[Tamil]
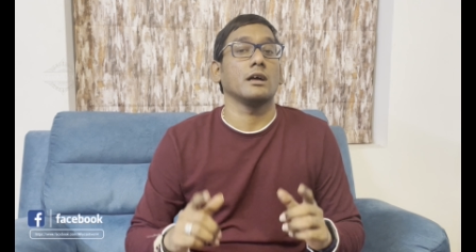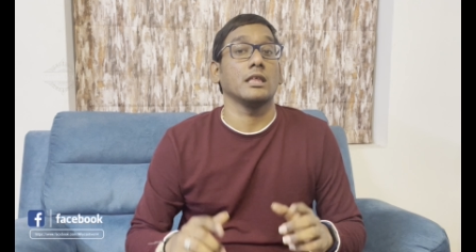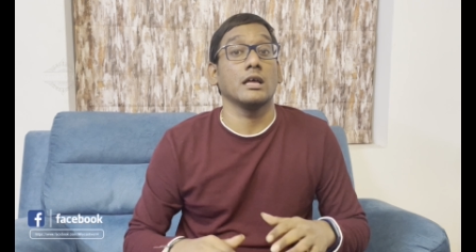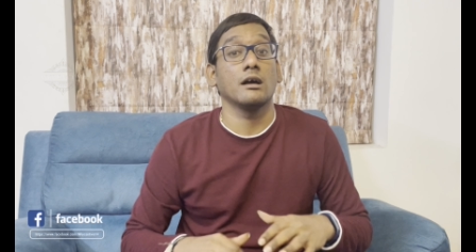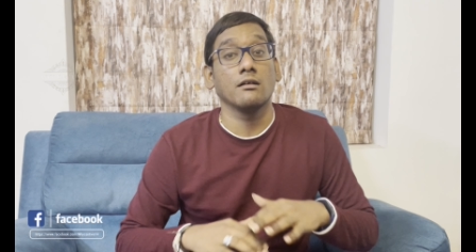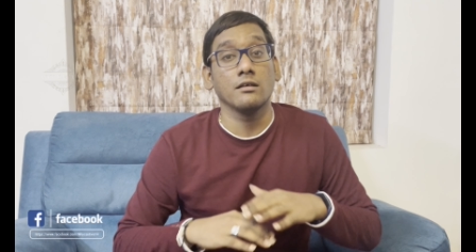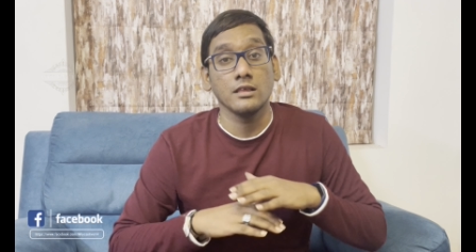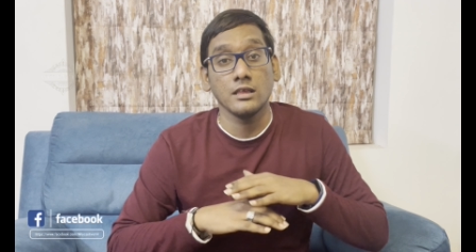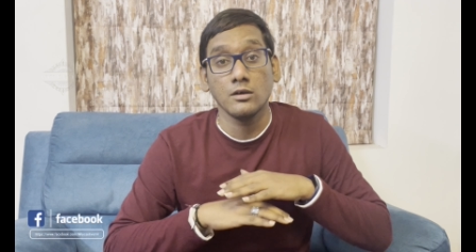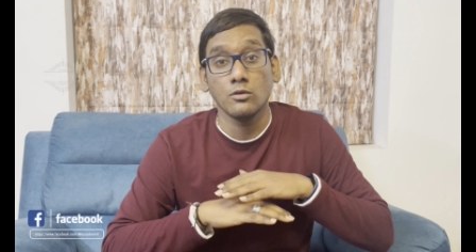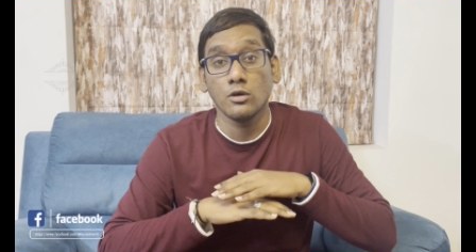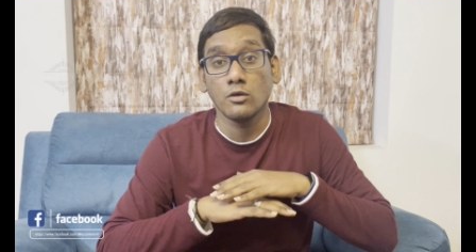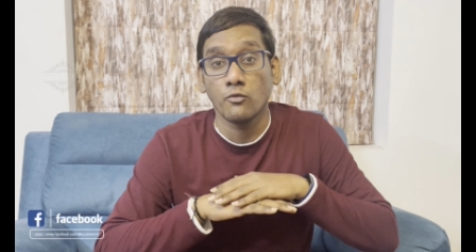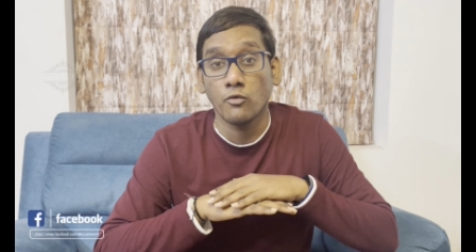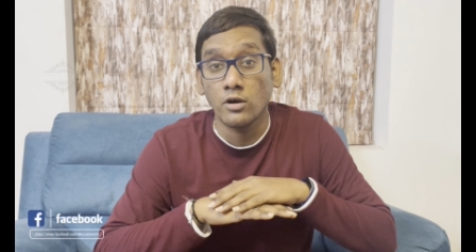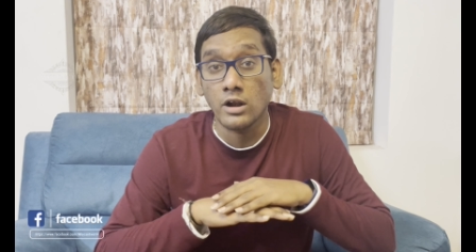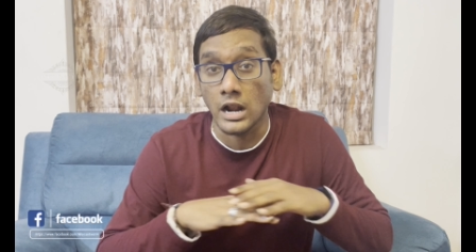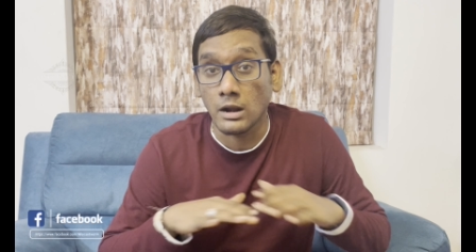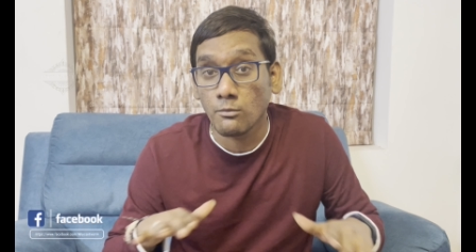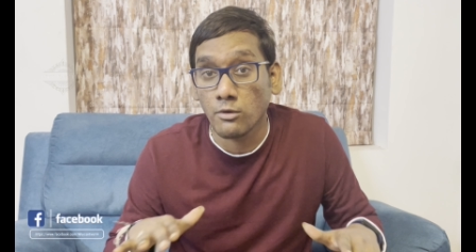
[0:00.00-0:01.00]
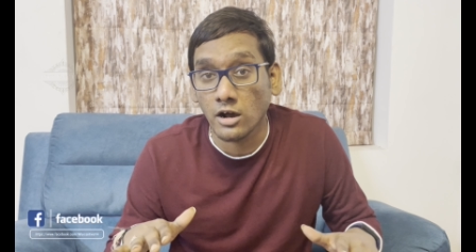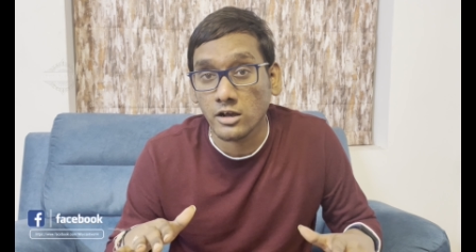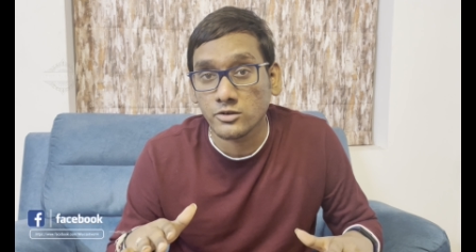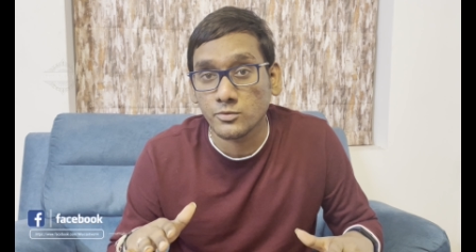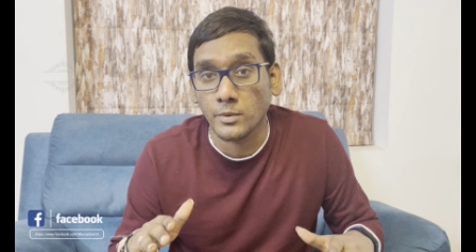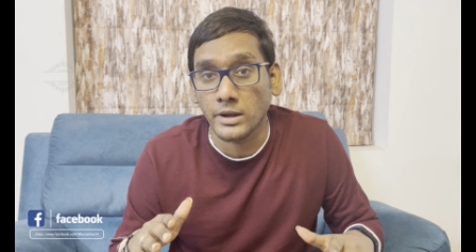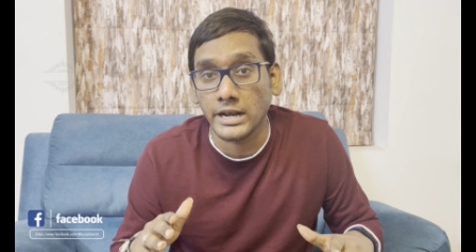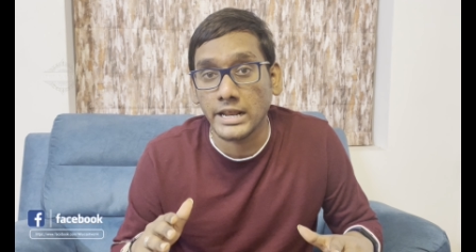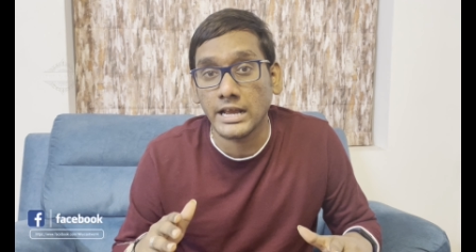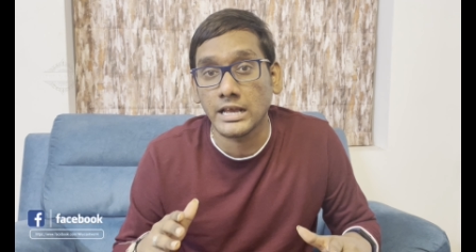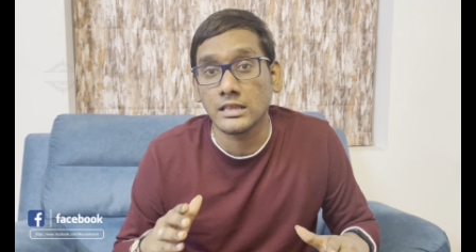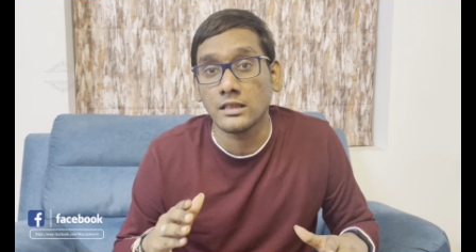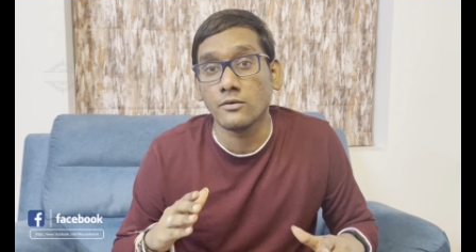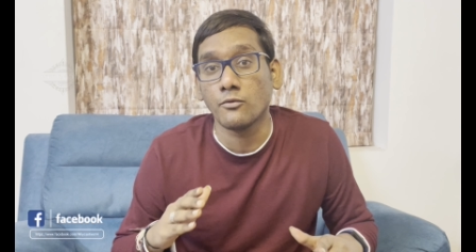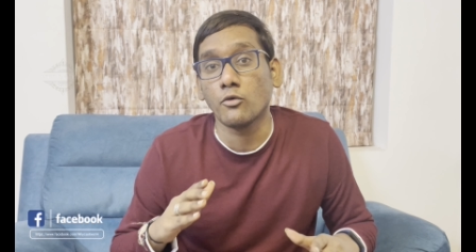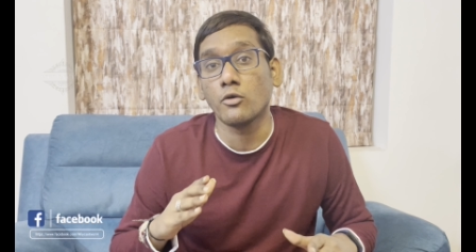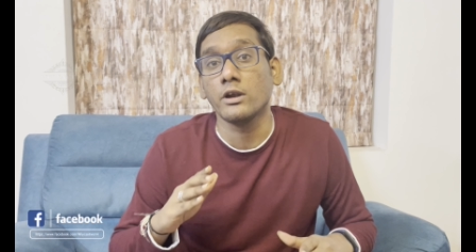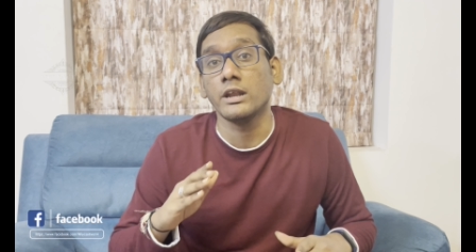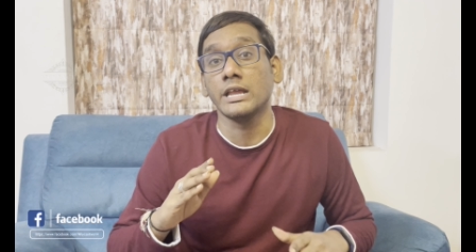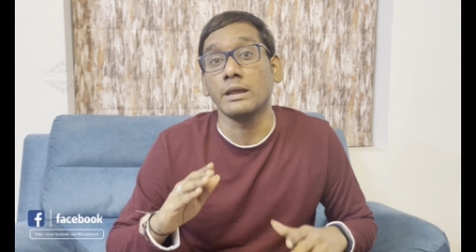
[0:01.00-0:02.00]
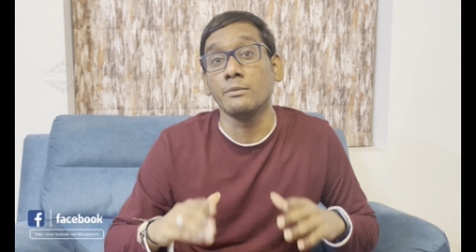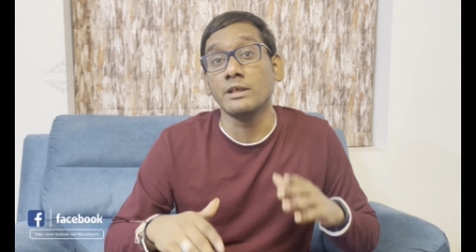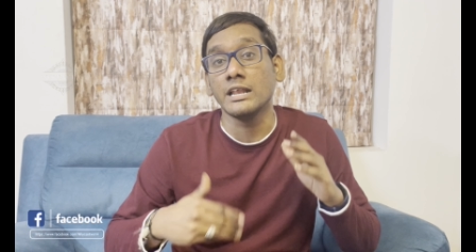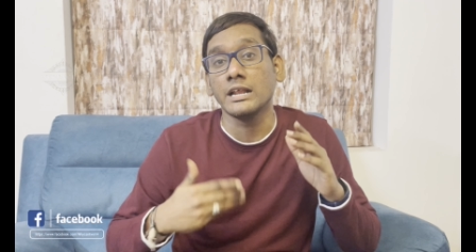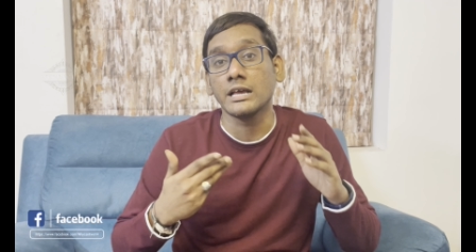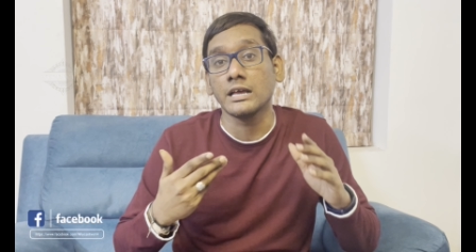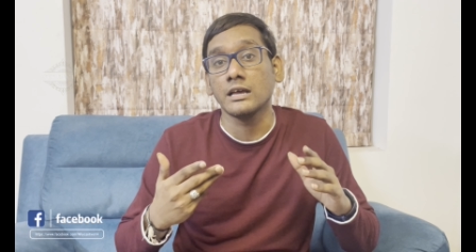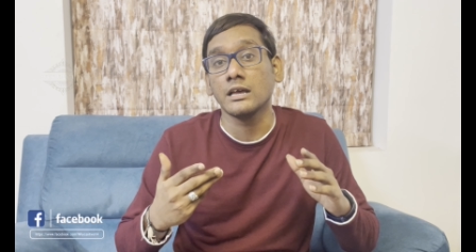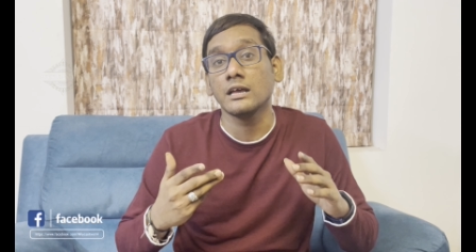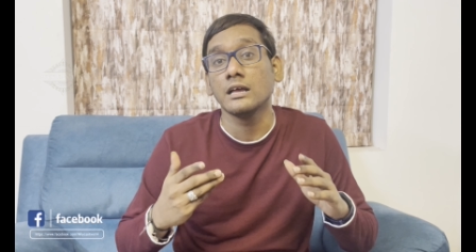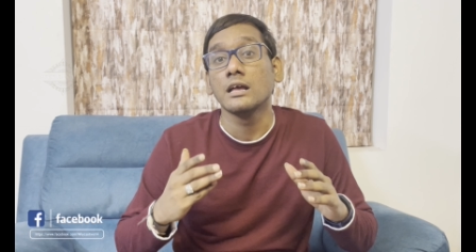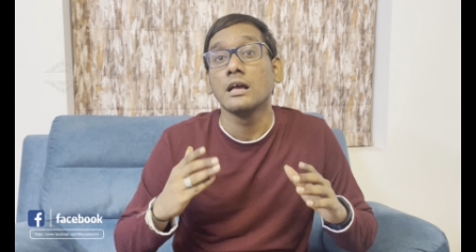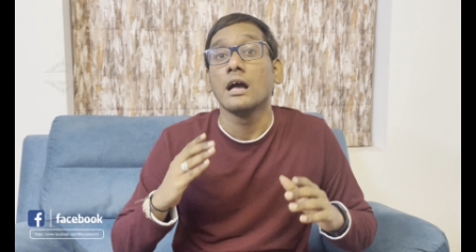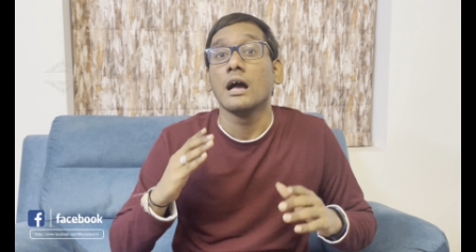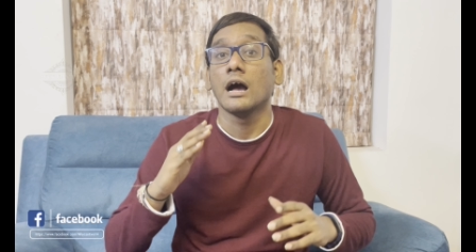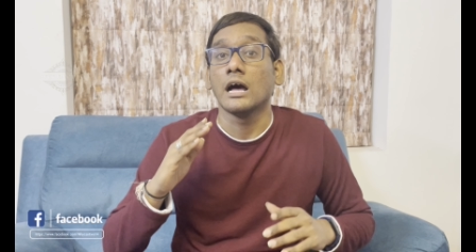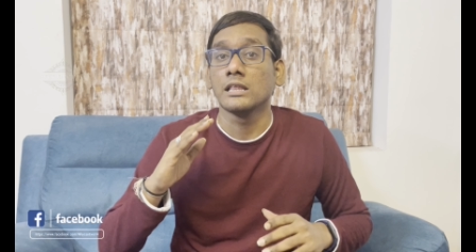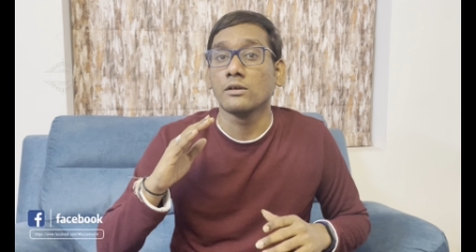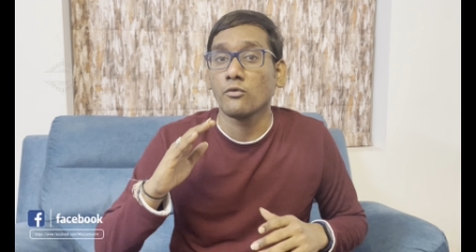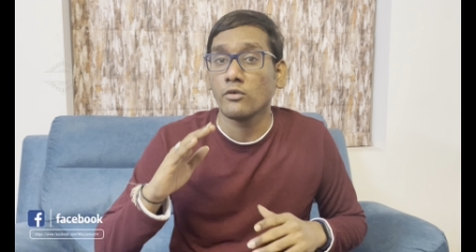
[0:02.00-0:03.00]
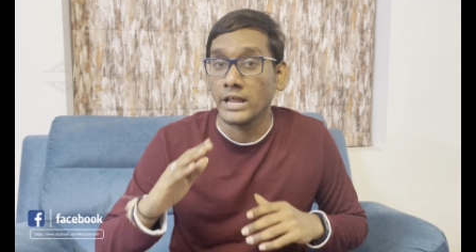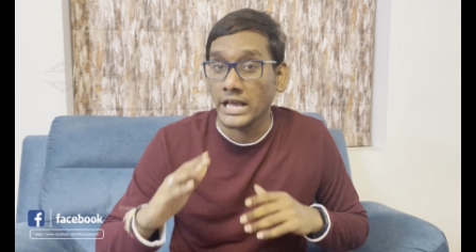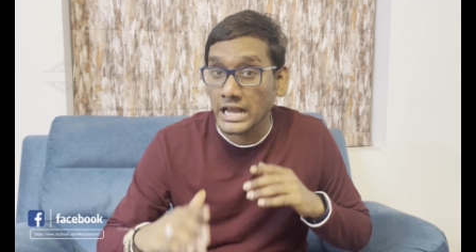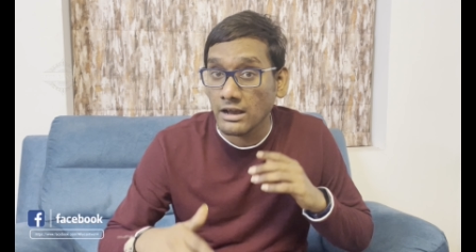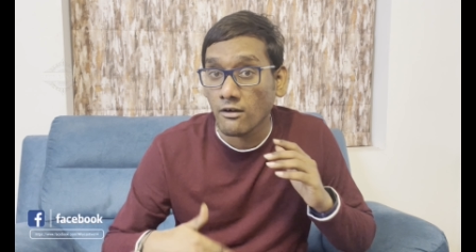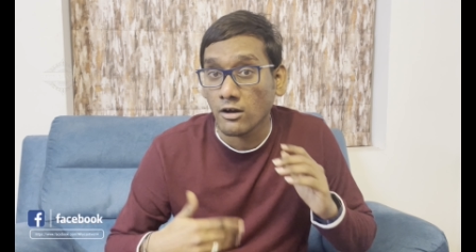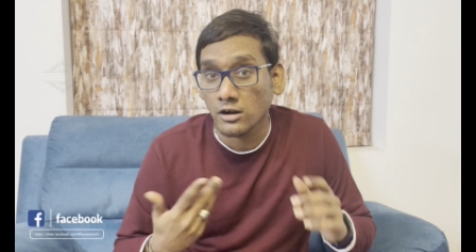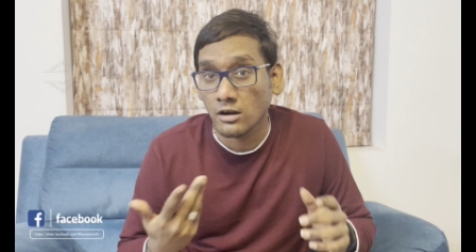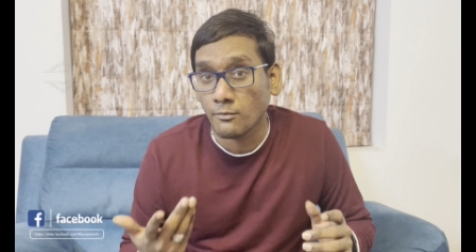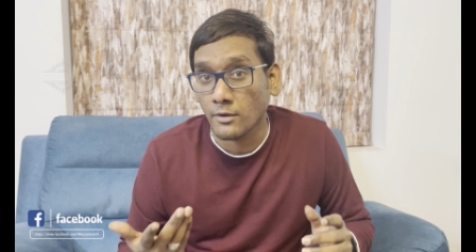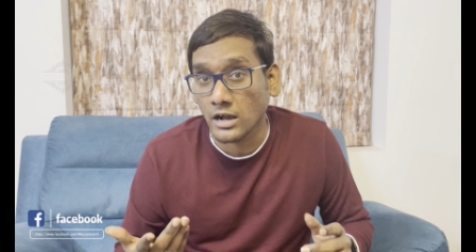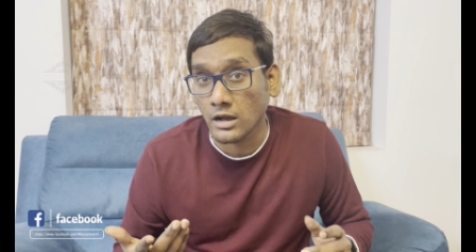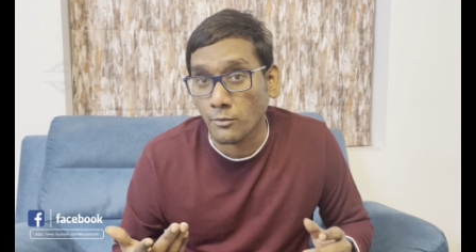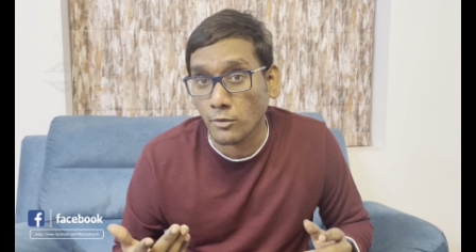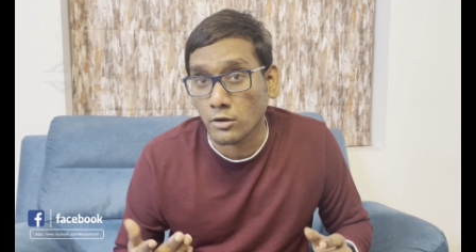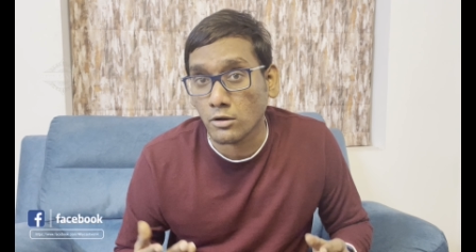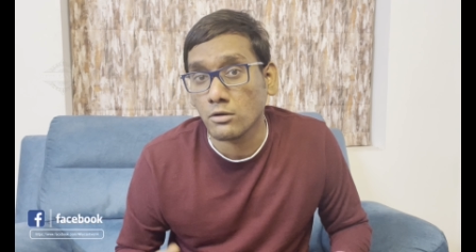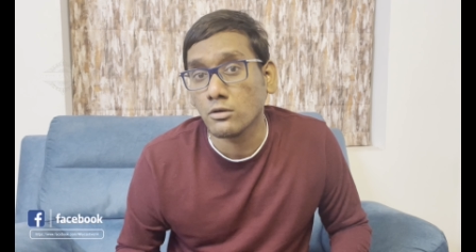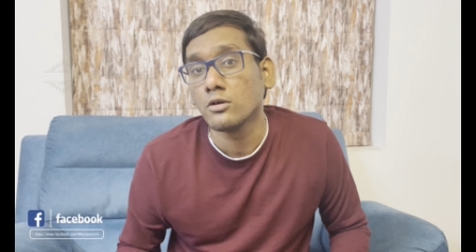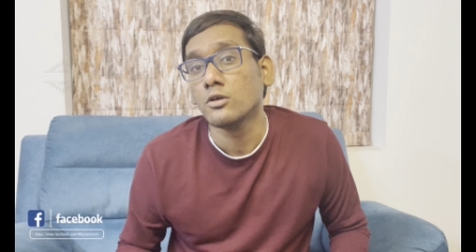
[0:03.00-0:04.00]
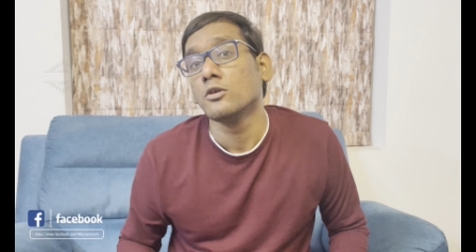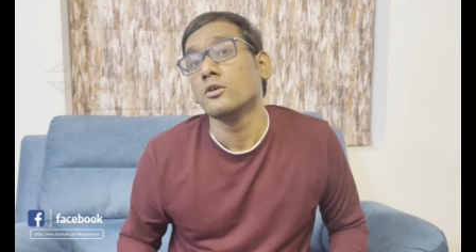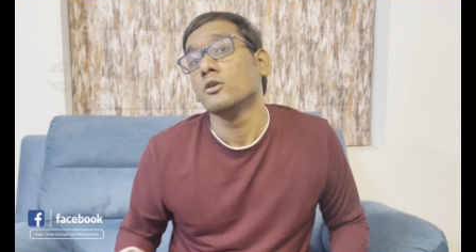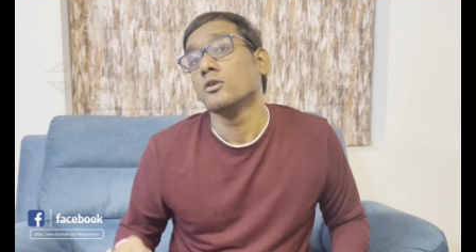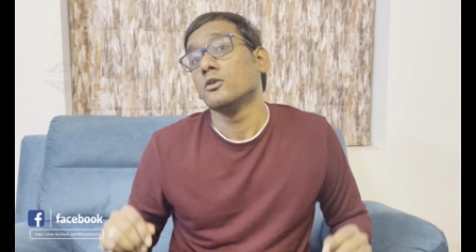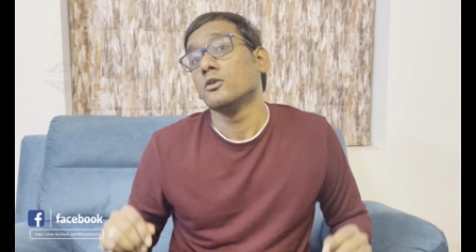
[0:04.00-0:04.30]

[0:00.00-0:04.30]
அதாவது ஒரு ஃபோன் அன்பாக்ஸ் பண்ணி அந்த ஃபோன் எப்படி இருக்குது அந்த ஃபோன் எங்கே வாங்கணும்னு பார்க்க போகிறோம்